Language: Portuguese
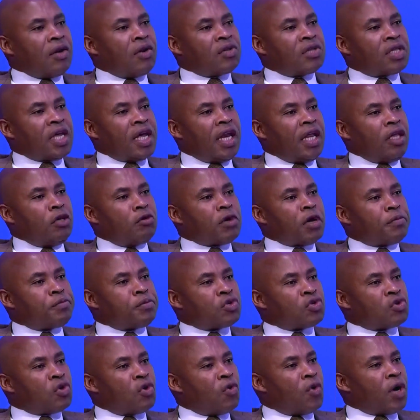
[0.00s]
tem nenhuma
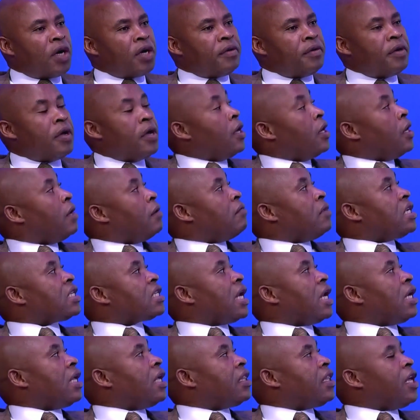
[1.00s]
pessoa, mas
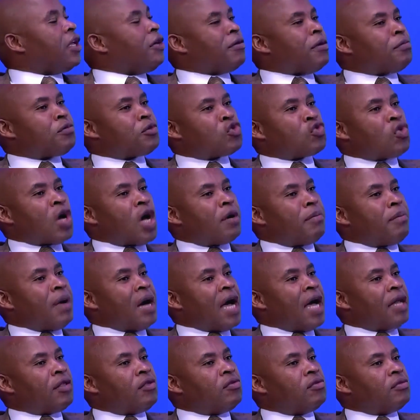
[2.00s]
ali tem uma pessoa
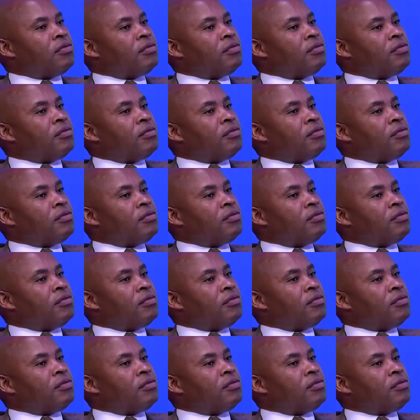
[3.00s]
armada.